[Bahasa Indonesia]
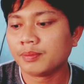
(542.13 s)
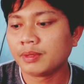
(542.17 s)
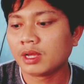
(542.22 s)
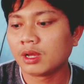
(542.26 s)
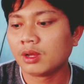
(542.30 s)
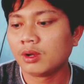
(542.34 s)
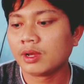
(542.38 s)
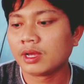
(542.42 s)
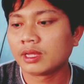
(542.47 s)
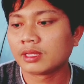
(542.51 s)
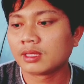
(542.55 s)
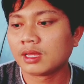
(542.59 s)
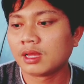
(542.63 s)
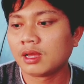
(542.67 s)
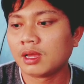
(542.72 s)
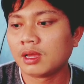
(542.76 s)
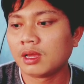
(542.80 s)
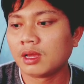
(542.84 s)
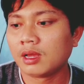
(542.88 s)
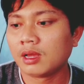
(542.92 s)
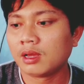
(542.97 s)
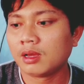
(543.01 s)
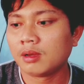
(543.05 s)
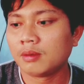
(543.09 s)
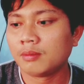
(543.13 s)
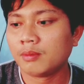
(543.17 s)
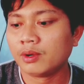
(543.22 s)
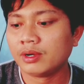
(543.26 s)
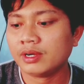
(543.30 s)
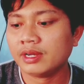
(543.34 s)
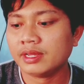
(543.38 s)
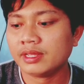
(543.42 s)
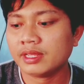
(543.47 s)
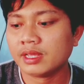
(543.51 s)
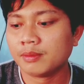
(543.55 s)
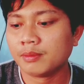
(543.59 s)
Tapi kalau kita
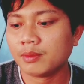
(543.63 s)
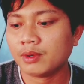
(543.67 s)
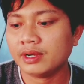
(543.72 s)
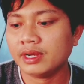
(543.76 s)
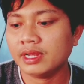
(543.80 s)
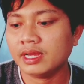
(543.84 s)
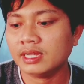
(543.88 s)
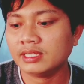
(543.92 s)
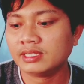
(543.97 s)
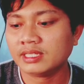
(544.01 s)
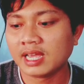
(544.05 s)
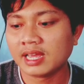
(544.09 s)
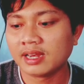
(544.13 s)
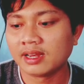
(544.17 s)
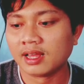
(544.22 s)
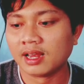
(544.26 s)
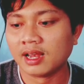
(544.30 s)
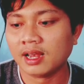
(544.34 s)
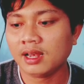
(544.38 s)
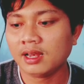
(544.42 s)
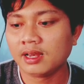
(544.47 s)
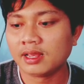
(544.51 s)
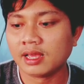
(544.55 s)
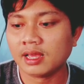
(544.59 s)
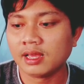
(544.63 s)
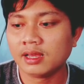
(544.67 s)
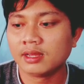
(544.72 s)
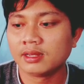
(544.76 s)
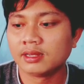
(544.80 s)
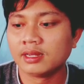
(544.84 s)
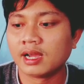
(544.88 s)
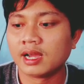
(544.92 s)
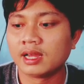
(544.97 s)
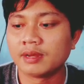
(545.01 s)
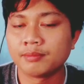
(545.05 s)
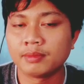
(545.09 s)
modenya mode channel ya
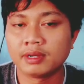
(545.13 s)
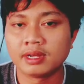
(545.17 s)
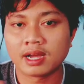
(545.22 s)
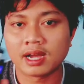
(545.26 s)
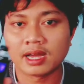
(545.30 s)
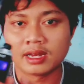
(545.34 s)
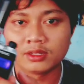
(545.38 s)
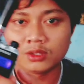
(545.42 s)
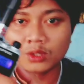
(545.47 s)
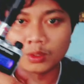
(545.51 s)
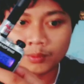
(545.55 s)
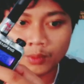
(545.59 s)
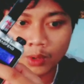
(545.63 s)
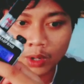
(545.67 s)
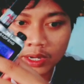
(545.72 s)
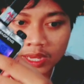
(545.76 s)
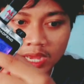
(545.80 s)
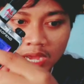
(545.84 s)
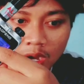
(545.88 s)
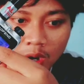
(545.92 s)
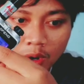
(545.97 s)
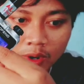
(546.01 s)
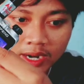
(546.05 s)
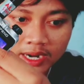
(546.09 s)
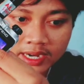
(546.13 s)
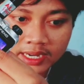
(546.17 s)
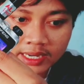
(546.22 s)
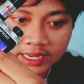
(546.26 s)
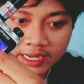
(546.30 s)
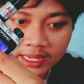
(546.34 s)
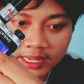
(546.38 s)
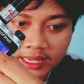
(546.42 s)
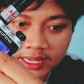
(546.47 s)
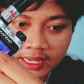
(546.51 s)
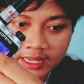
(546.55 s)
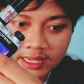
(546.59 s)
dengan menekan tombol yang
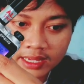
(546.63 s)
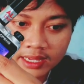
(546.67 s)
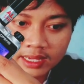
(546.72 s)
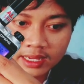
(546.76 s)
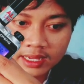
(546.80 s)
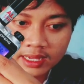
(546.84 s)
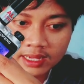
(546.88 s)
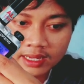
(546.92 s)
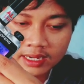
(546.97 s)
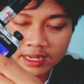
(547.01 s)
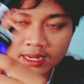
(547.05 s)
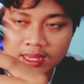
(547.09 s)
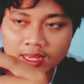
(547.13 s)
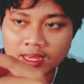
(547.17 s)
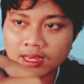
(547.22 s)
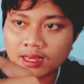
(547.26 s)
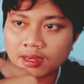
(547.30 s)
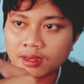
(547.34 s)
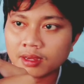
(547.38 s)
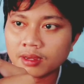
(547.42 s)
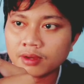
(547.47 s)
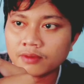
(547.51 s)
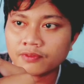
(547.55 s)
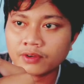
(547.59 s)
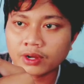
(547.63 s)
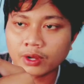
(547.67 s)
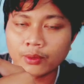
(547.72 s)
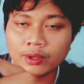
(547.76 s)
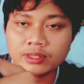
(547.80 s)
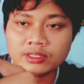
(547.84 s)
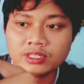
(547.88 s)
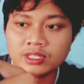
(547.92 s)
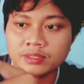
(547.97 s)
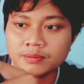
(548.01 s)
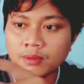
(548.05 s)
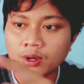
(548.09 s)
oranye ini, nah
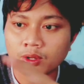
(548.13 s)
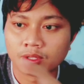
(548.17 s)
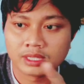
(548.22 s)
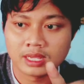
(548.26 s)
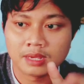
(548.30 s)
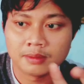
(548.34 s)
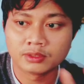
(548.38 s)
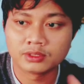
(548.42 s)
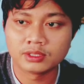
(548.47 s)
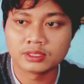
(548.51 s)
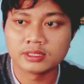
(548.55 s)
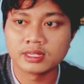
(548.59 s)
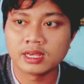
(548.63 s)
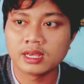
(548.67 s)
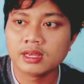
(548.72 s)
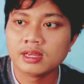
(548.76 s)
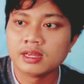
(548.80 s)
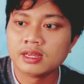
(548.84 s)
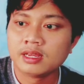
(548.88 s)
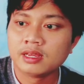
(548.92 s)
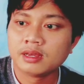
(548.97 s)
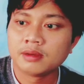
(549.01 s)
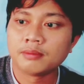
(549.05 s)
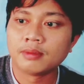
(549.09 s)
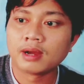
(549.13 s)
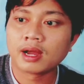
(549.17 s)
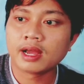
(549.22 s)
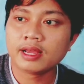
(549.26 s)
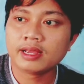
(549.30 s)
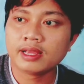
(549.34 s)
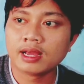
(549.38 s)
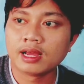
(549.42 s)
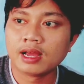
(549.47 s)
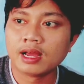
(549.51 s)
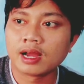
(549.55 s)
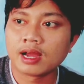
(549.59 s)
frekuensi mode ya maksudnya,
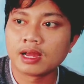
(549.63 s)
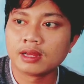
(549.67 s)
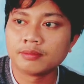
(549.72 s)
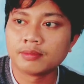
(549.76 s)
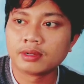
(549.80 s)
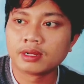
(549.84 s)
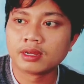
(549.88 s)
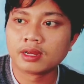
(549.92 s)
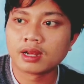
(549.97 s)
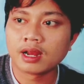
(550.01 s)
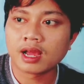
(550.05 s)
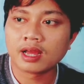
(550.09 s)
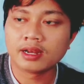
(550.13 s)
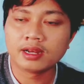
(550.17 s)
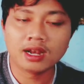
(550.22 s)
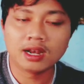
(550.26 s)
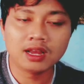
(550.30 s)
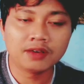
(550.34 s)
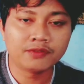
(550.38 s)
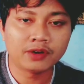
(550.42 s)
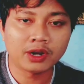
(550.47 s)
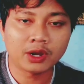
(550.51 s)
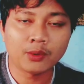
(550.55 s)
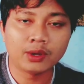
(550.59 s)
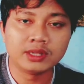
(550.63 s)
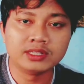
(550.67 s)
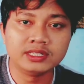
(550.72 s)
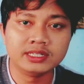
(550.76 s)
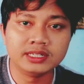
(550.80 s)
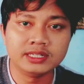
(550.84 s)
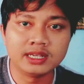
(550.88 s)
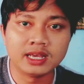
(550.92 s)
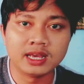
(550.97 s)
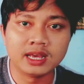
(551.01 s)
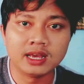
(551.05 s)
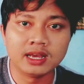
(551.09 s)
maka yang akan bergerak adalah
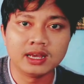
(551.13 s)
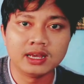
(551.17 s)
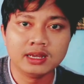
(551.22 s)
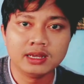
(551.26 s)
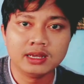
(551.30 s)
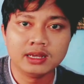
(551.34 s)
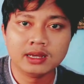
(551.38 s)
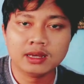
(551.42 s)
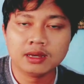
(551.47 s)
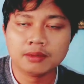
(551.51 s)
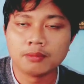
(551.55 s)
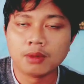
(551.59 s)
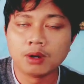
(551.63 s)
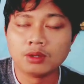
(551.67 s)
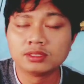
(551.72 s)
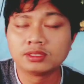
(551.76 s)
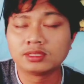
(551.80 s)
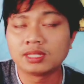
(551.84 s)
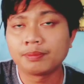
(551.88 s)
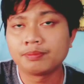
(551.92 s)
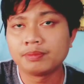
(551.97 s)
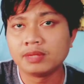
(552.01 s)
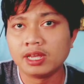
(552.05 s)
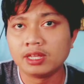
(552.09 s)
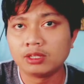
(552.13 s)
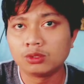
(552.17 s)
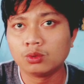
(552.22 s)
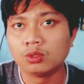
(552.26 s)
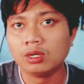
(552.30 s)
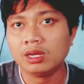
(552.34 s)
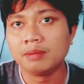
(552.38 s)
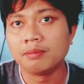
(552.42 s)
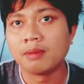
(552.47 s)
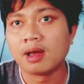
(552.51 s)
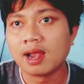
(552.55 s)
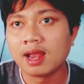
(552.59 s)
frekuensinya. Mau stepnya
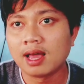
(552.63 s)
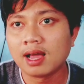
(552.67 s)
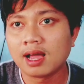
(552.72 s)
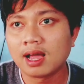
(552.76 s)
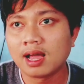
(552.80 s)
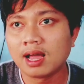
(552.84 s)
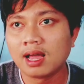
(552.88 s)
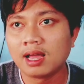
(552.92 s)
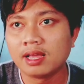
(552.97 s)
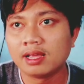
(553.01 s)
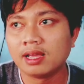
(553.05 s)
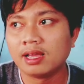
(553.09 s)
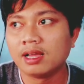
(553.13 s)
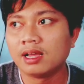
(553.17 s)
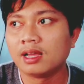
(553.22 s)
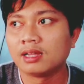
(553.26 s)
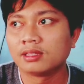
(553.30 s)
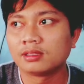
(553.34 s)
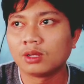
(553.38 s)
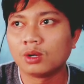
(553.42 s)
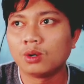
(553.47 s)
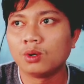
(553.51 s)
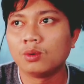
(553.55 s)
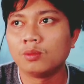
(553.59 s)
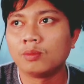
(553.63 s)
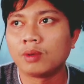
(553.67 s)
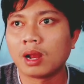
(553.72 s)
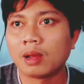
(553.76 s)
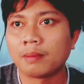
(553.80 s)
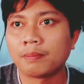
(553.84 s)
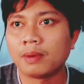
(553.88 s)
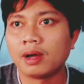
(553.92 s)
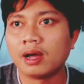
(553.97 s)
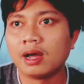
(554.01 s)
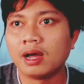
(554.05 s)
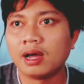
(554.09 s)
itu 5 langkah ya atau
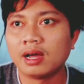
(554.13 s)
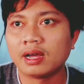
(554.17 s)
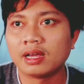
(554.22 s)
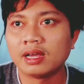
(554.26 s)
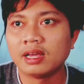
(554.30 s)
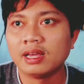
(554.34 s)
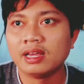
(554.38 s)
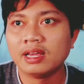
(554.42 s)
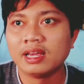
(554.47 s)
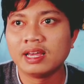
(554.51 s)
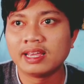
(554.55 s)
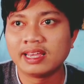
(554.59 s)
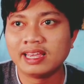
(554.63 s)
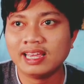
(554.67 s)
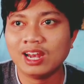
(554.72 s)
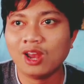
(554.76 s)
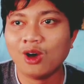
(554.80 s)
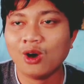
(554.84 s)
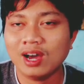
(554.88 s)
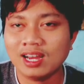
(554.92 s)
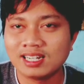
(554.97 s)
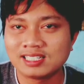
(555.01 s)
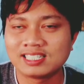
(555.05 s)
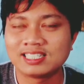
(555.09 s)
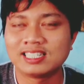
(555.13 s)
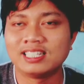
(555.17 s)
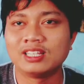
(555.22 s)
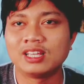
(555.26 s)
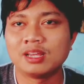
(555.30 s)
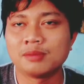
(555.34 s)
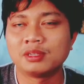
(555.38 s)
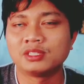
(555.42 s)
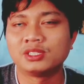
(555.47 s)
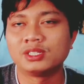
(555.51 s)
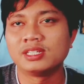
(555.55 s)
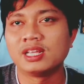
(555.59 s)
berapa kilohertz
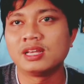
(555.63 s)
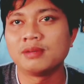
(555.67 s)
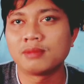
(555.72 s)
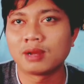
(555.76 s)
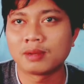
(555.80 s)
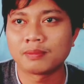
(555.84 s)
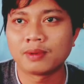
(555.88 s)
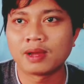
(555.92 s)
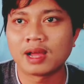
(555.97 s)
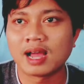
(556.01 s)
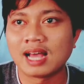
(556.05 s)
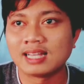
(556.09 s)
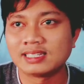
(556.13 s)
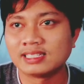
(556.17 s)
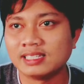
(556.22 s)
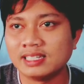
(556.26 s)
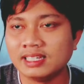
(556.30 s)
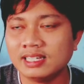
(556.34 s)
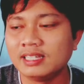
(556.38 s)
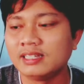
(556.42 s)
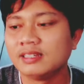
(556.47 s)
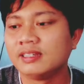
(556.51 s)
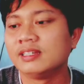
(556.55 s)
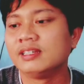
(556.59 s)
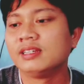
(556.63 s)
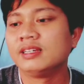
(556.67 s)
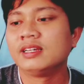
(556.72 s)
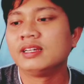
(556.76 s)
gitu ya maksudnya berapa kasih